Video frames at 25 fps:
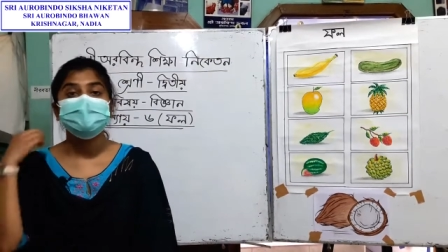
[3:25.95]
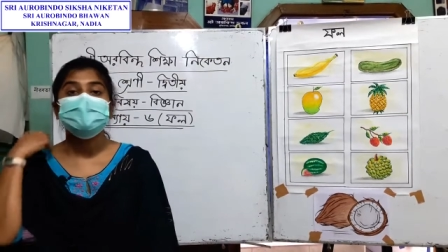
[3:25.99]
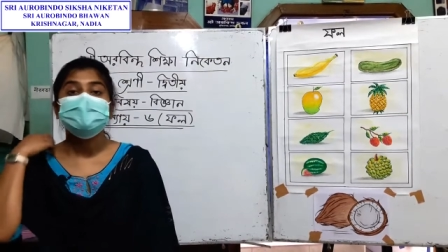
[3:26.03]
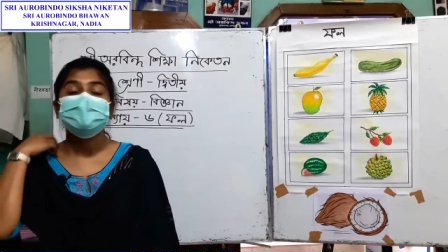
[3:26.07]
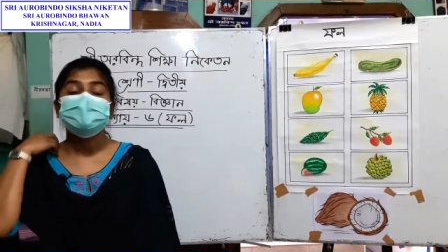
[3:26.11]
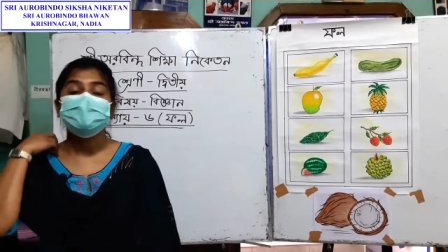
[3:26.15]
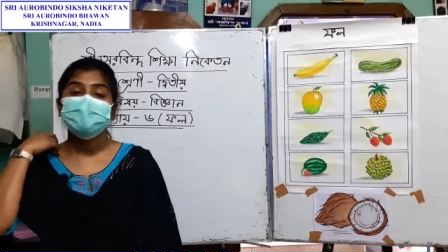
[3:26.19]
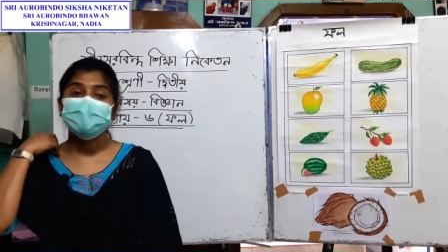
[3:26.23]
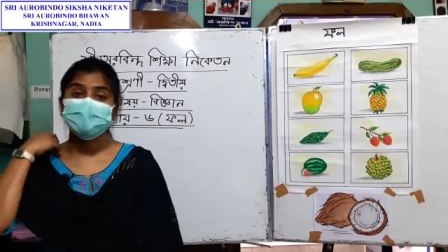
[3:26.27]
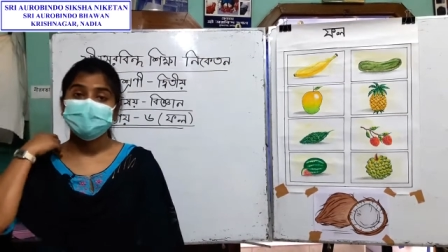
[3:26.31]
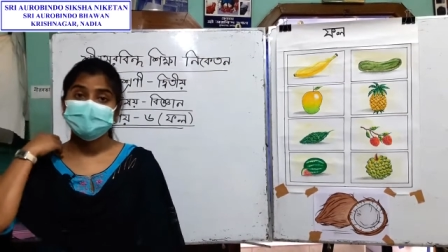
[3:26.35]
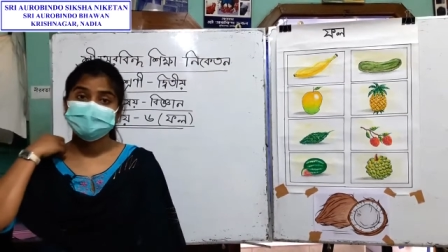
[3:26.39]

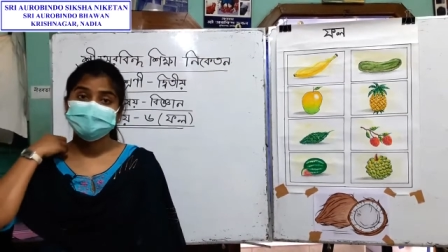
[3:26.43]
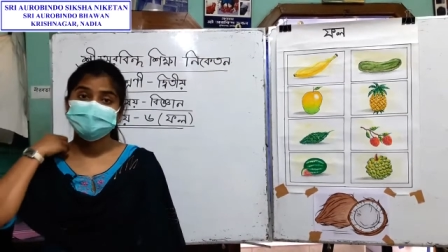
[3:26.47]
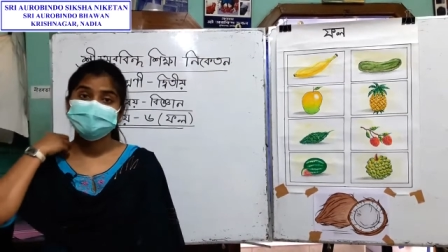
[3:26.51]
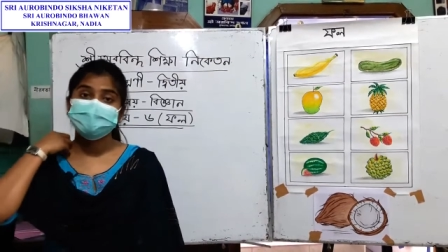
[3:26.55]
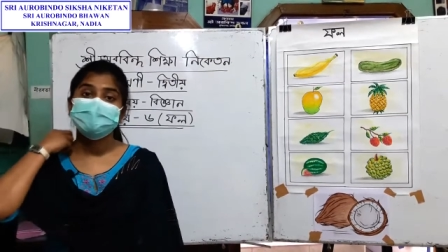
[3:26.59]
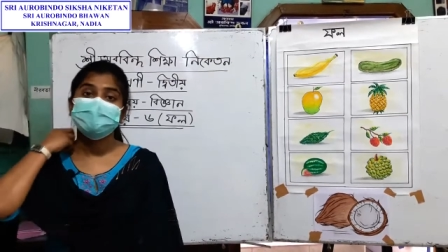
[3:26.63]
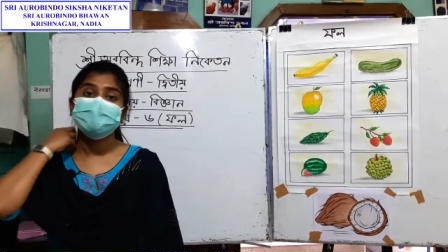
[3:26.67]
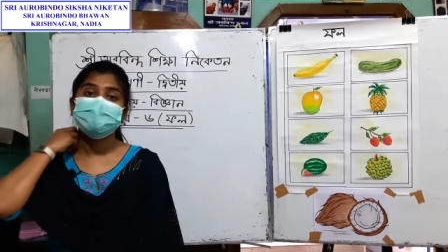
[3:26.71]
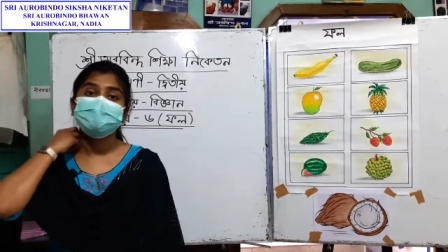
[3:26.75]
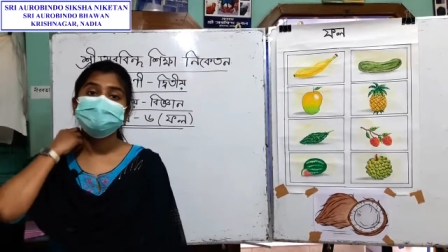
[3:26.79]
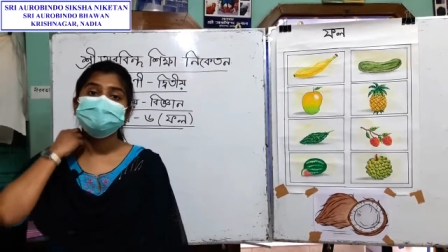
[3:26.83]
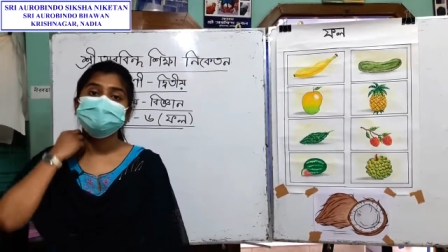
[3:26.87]
কয়টি
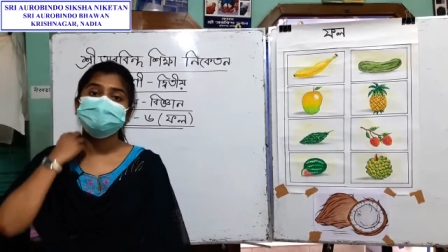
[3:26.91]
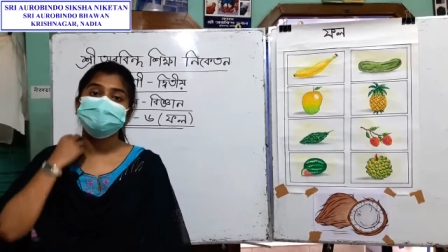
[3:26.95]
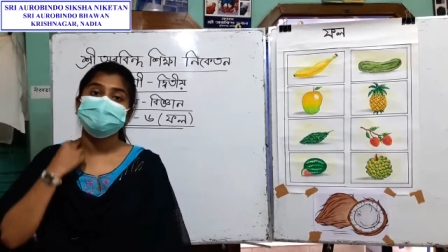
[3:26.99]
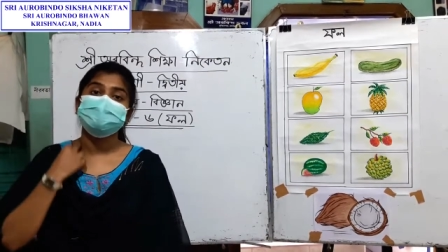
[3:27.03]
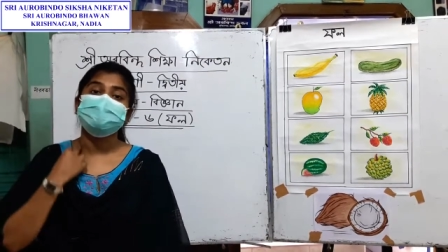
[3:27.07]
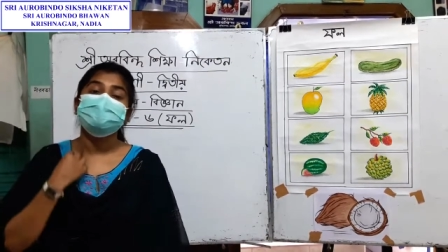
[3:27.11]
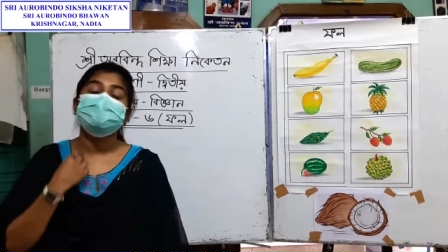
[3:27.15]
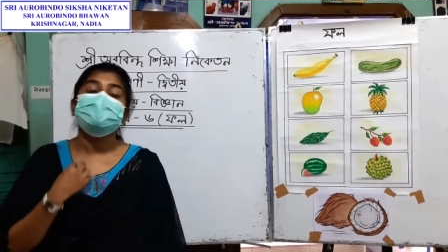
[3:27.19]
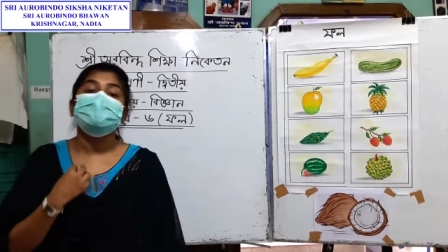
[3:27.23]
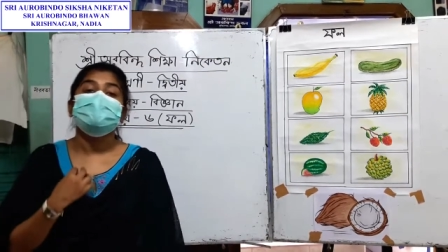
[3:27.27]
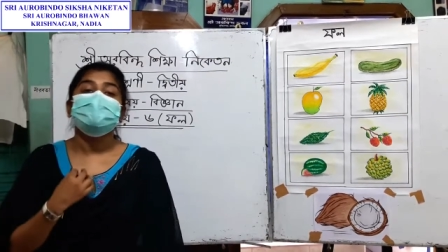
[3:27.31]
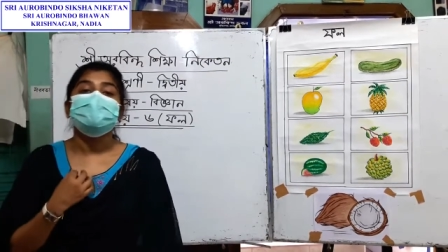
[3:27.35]
অংশ
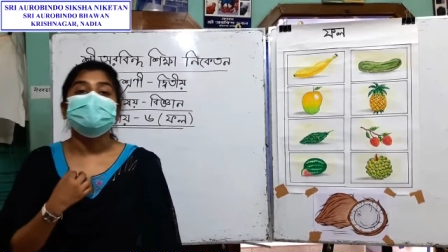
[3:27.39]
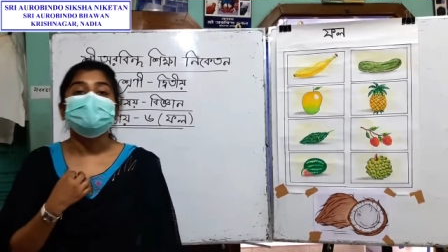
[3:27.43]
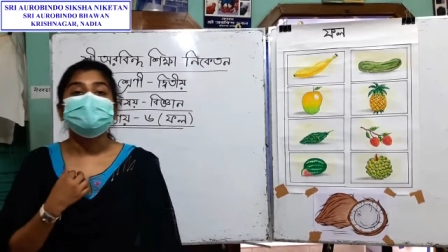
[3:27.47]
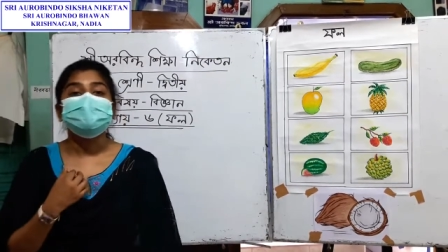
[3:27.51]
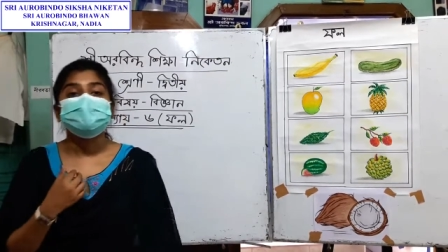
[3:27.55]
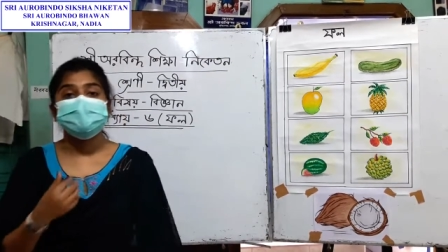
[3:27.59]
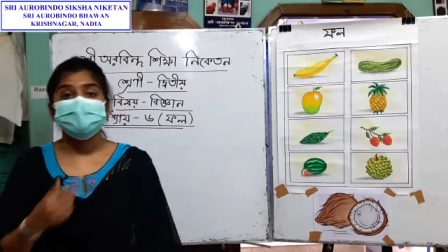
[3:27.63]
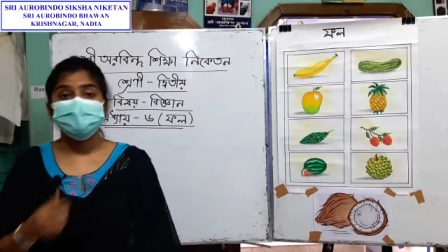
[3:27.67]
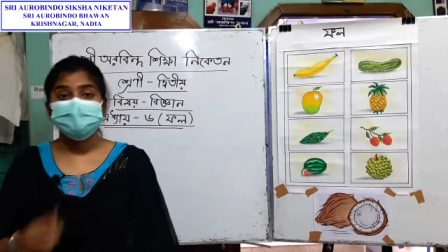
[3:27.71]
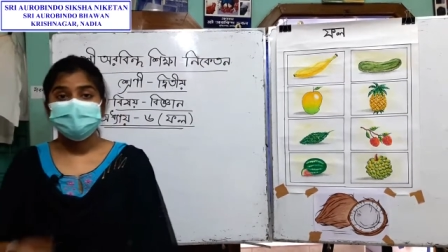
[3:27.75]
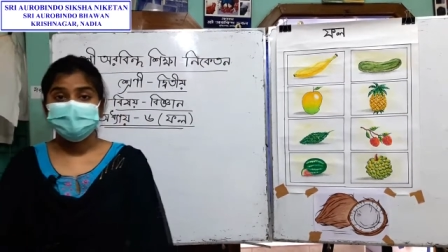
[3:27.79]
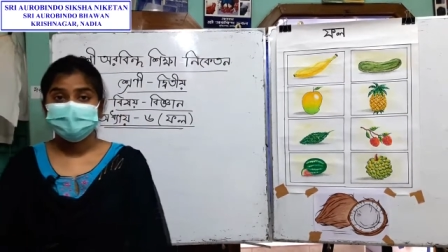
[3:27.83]
ও কি
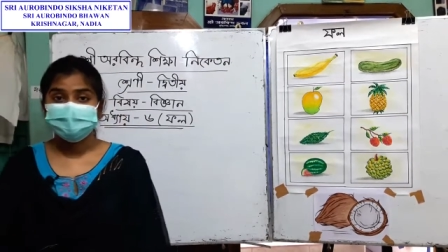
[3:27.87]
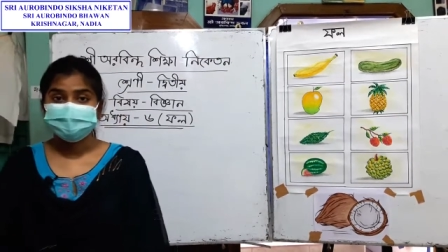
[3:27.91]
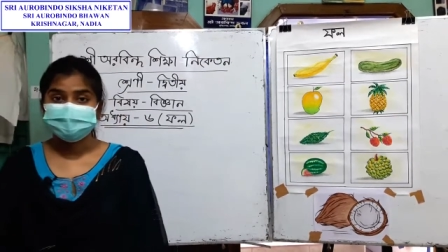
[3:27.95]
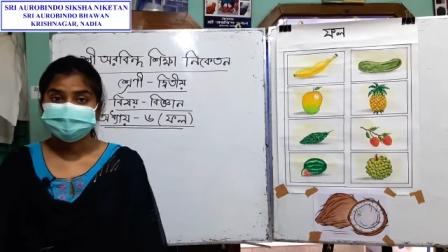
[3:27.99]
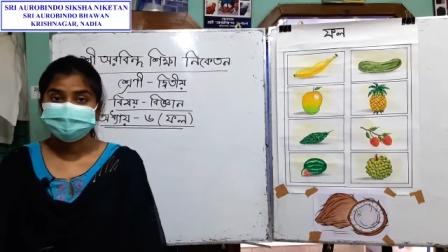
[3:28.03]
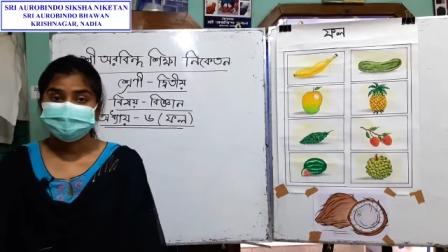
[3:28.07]
কি।